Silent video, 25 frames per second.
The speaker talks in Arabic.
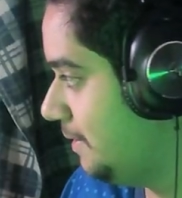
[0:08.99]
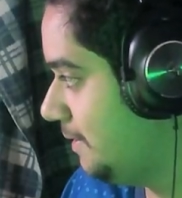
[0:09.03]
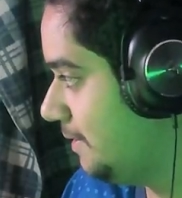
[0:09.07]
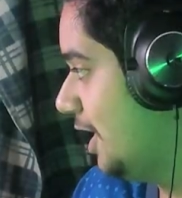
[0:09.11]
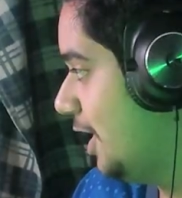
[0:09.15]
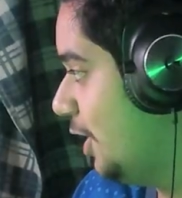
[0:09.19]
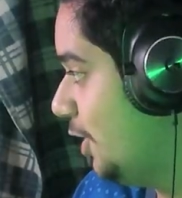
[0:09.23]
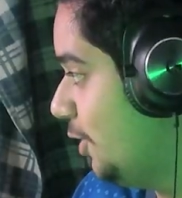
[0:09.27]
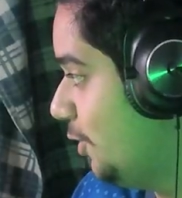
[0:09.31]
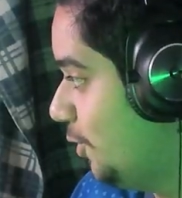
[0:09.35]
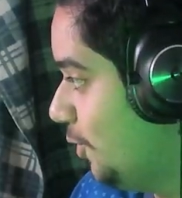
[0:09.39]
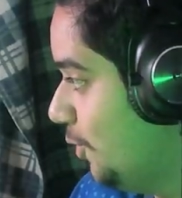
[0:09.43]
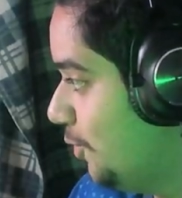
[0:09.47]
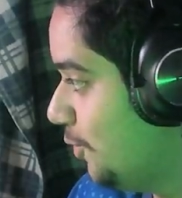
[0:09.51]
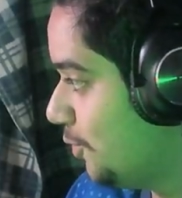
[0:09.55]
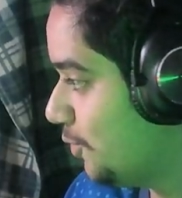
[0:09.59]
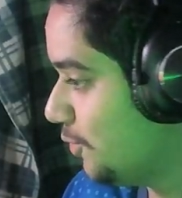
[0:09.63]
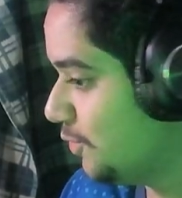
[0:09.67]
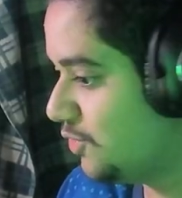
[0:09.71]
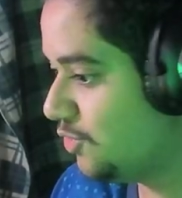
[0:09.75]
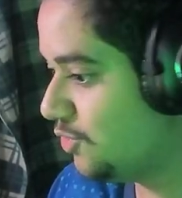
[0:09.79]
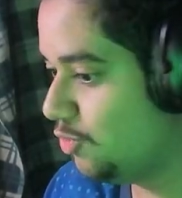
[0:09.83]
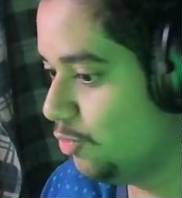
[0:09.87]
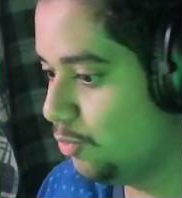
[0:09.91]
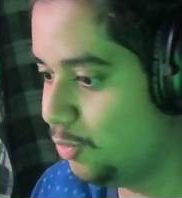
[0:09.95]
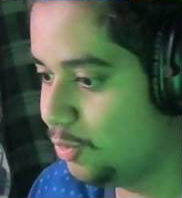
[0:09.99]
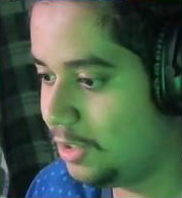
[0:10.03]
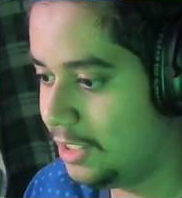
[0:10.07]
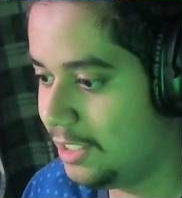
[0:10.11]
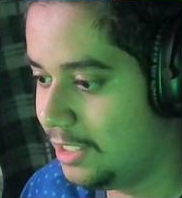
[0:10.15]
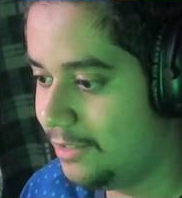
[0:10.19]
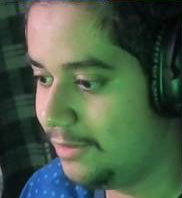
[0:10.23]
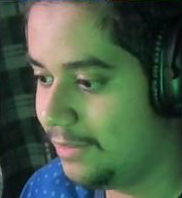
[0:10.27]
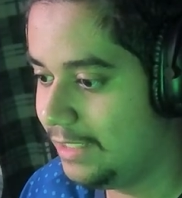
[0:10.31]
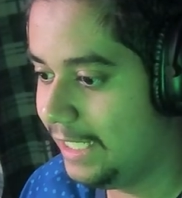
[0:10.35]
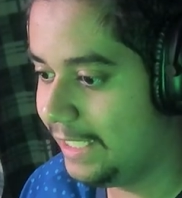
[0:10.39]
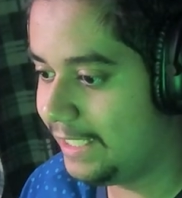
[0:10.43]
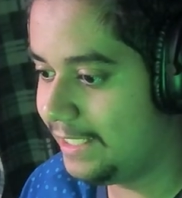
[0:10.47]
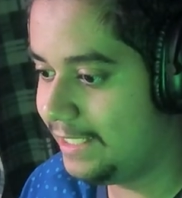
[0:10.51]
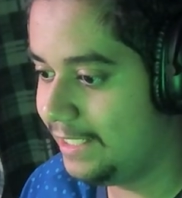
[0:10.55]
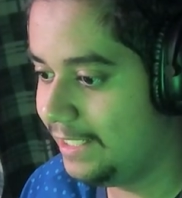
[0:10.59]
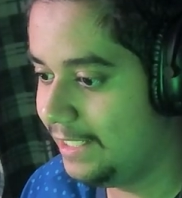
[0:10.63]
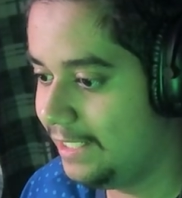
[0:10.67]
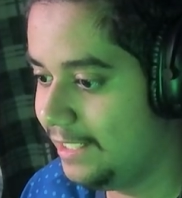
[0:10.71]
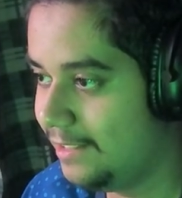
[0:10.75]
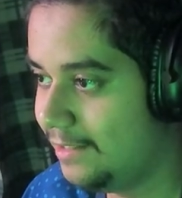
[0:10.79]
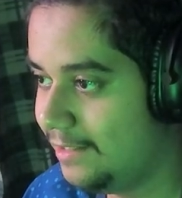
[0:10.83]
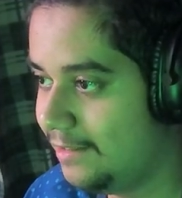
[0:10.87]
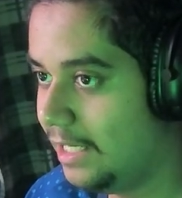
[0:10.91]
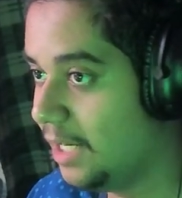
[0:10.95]
العذر والسموحه
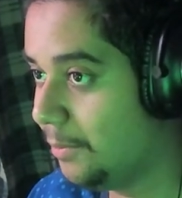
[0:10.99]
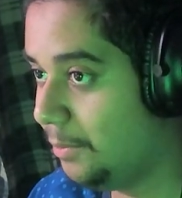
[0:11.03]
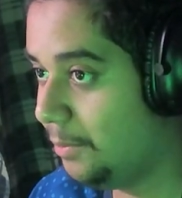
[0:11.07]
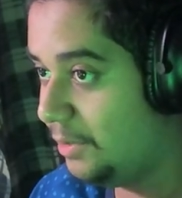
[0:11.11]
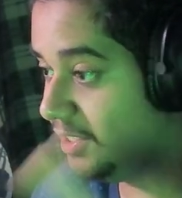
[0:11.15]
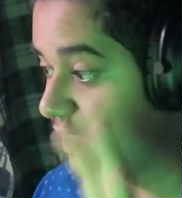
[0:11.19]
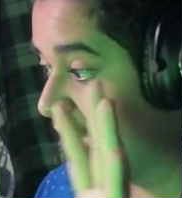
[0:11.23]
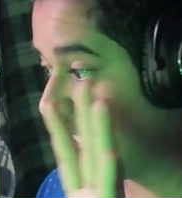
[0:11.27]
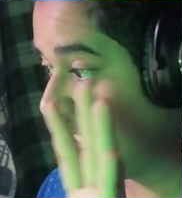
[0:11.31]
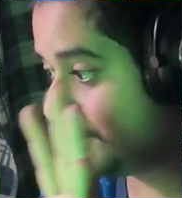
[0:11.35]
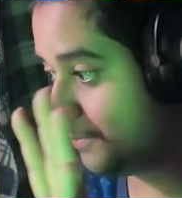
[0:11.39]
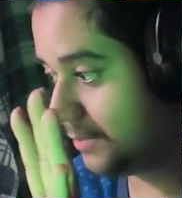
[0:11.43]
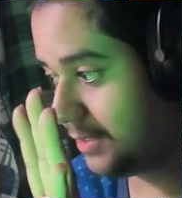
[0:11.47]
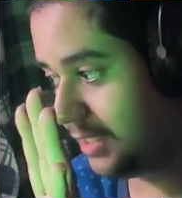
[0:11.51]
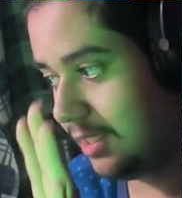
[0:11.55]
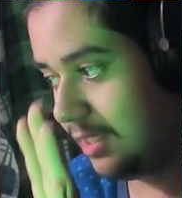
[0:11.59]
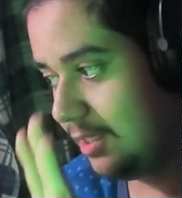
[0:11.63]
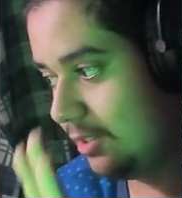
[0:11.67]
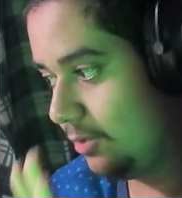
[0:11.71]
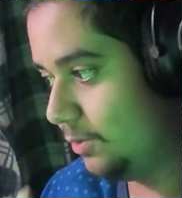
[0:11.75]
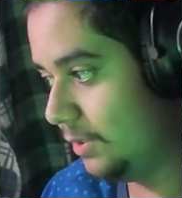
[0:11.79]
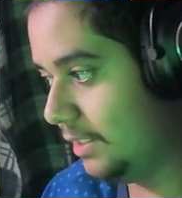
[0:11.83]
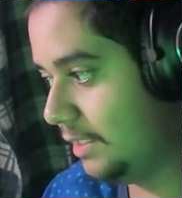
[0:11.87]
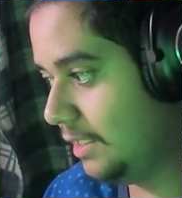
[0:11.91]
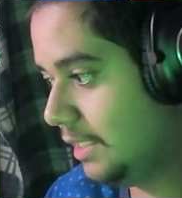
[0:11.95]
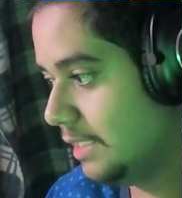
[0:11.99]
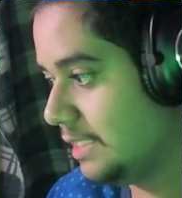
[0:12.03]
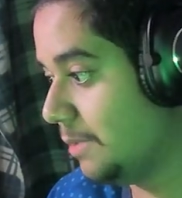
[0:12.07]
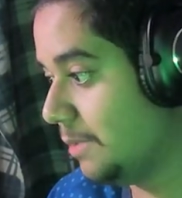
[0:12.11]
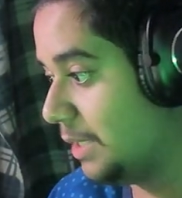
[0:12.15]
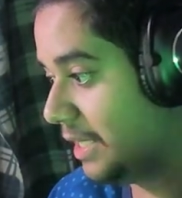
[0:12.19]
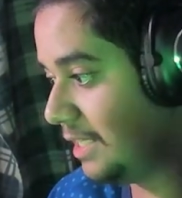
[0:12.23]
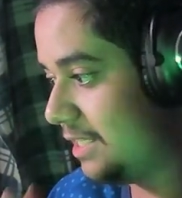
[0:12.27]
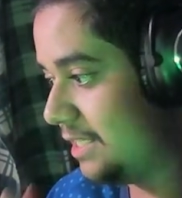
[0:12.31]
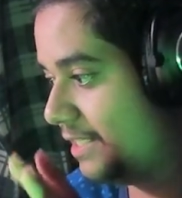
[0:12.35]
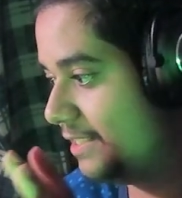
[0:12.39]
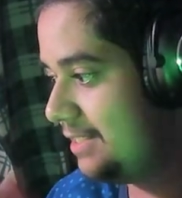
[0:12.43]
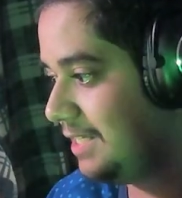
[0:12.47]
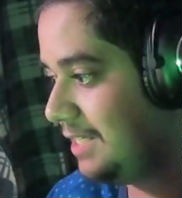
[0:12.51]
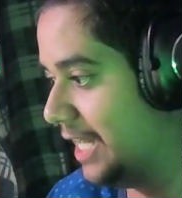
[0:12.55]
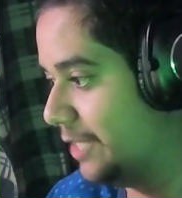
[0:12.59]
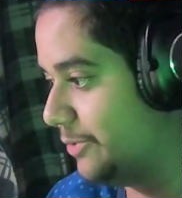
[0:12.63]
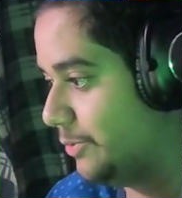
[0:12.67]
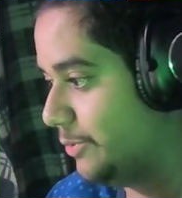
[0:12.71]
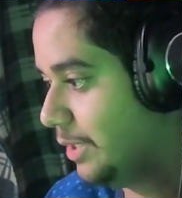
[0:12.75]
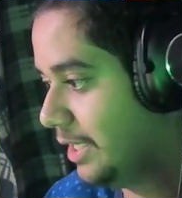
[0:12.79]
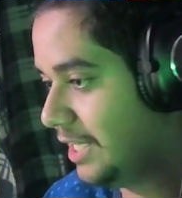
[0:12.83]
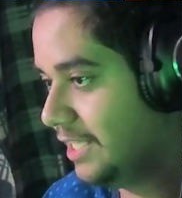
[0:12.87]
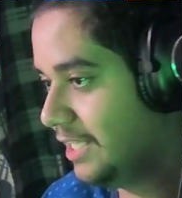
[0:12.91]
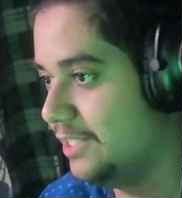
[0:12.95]
ولكن اربع دقائق متاخر والله عشان مباراه الاتحاد
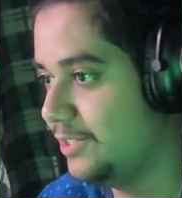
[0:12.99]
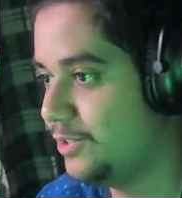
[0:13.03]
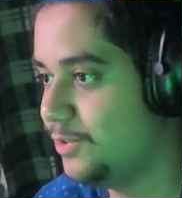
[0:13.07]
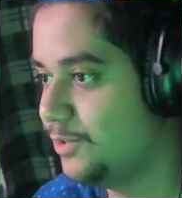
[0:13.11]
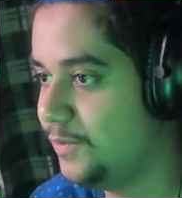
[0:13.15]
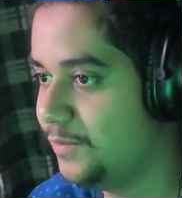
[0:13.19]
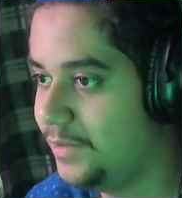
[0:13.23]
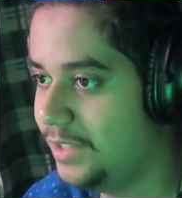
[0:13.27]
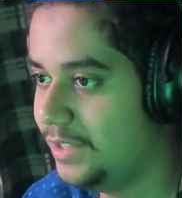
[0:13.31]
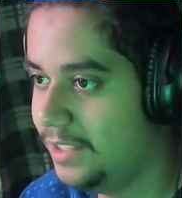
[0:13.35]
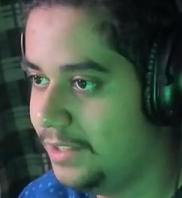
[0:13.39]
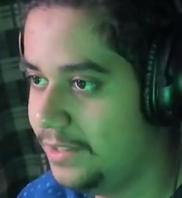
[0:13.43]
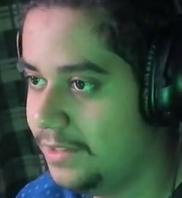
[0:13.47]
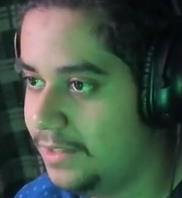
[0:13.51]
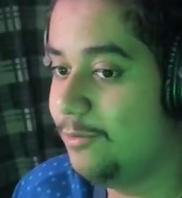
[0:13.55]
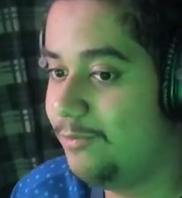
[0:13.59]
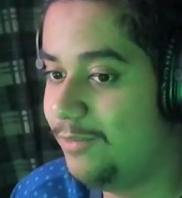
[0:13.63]
والله كنت اشوفها